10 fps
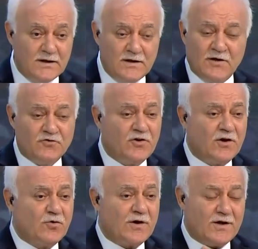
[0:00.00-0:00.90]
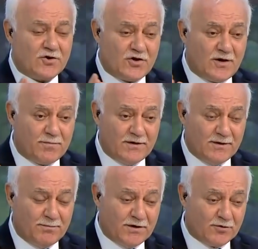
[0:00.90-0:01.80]
inancına göre
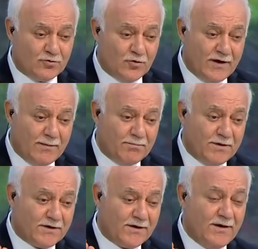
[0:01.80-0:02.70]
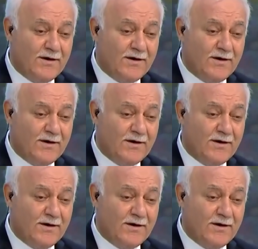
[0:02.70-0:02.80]
yaşayabildiği bir dönem, bir